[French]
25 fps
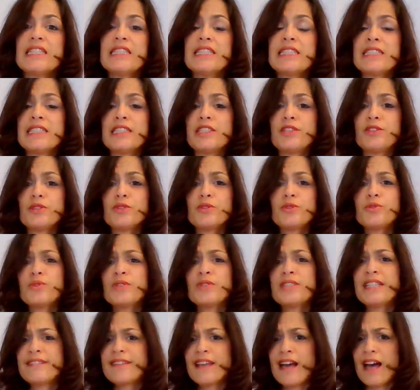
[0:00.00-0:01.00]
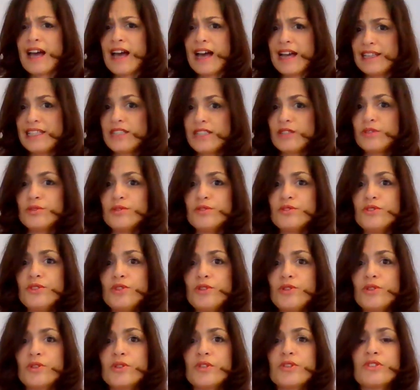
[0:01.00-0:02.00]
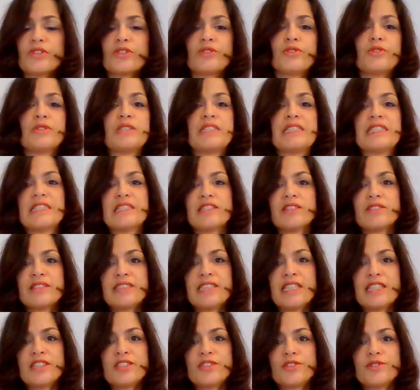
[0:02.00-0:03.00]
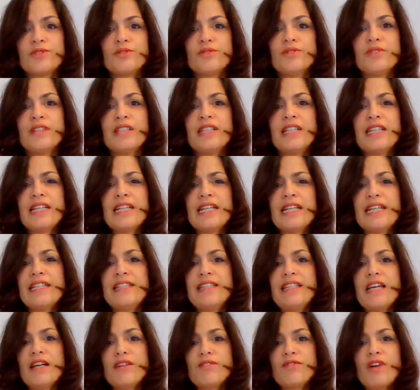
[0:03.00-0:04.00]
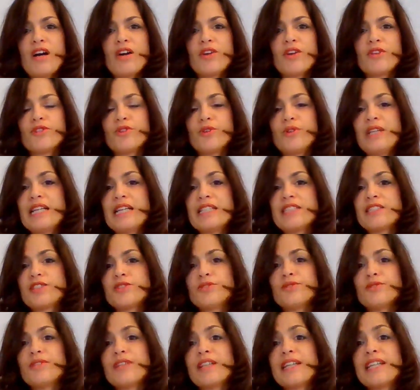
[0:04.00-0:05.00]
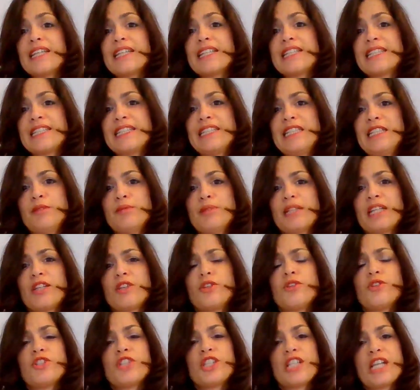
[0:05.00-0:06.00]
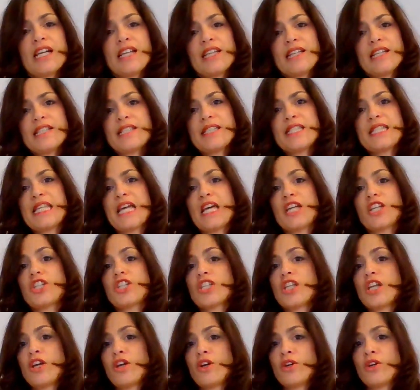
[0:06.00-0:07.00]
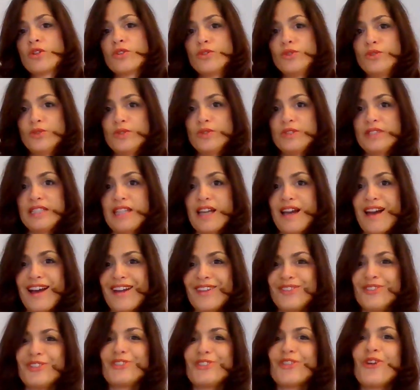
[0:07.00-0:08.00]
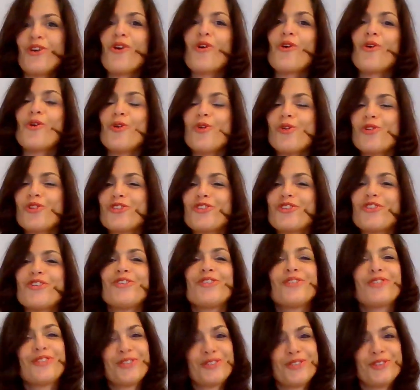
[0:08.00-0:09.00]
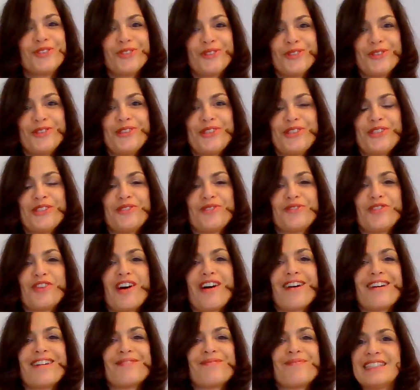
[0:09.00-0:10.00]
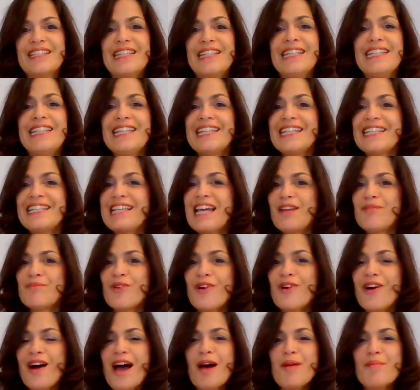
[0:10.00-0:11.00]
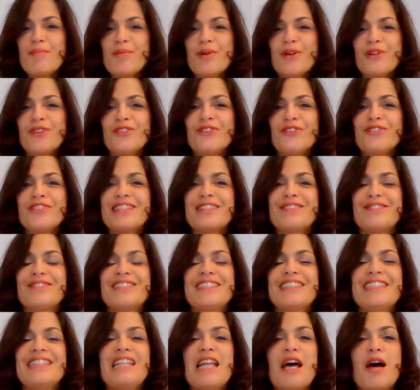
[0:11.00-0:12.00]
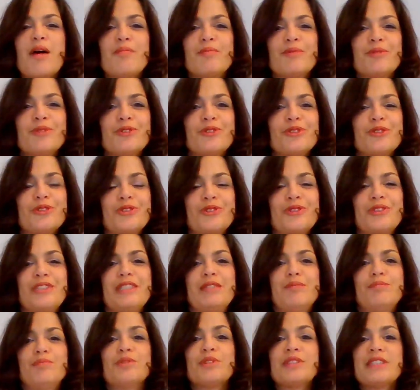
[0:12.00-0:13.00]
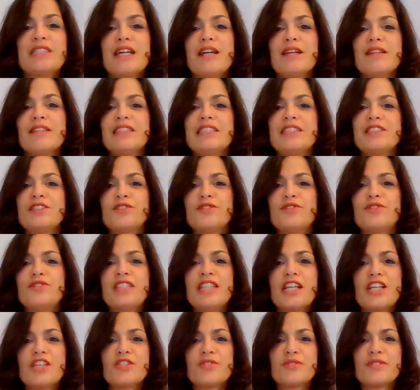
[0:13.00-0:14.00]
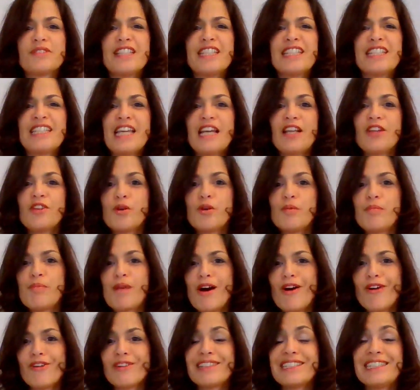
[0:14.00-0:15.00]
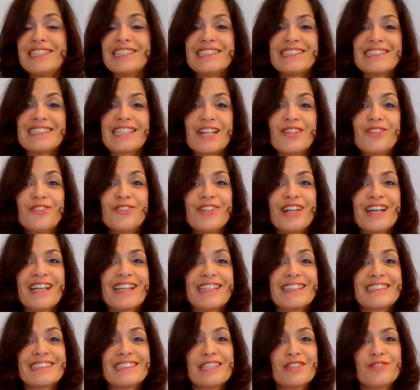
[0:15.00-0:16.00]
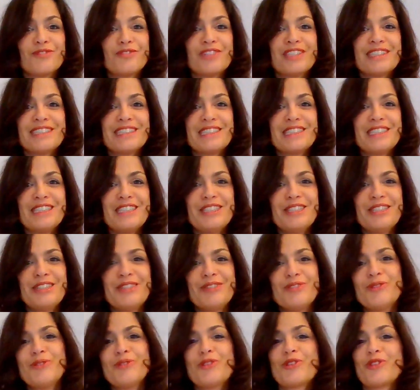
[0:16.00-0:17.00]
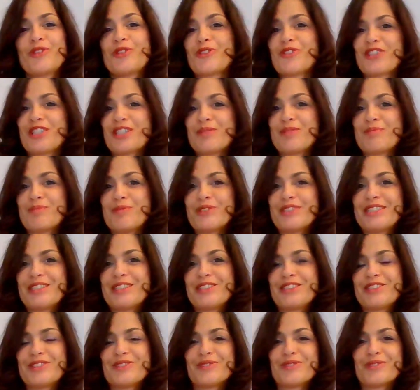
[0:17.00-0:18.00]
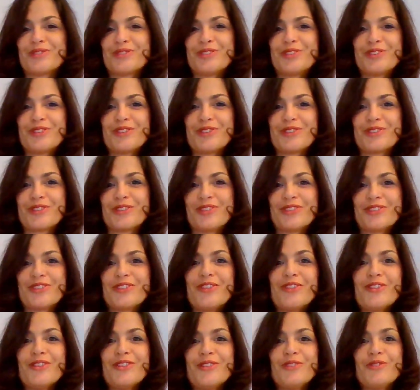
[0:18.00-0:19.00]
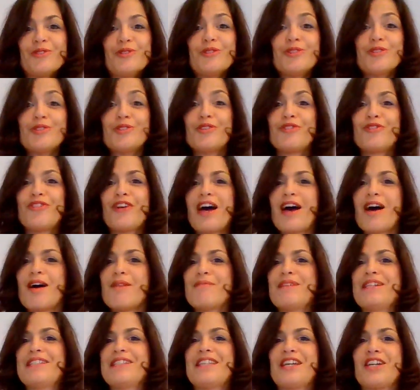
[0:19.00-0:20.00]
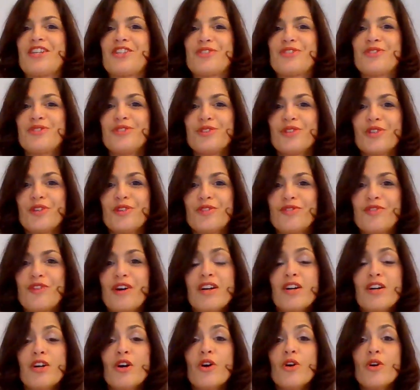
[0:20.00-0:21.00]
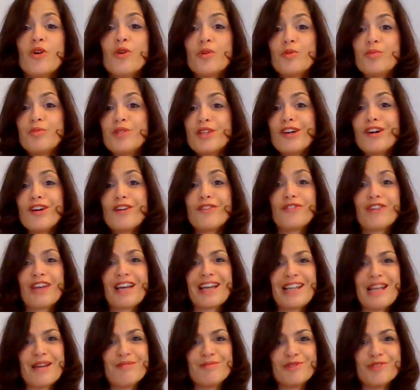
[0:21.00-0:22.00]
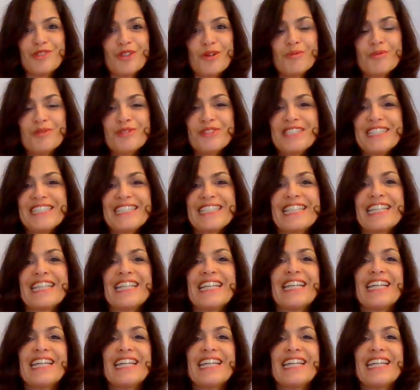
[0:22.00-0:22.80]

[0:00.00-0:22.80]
c'est surtout d'être à l'écoute de l'autre, de ses sensations et d'avoir une relation équilibrée, que chacun sache donner à l'autre autant que de recevoir. Il est également important d'éviter la monotonie. Pour ça, il suffit d'ajouter quelques paroles glissées à l'oreille cette fois-ci, ou changer de position de temps en temps, ou lui faire un massage une autre fois, ou bien faire l'amour en musique.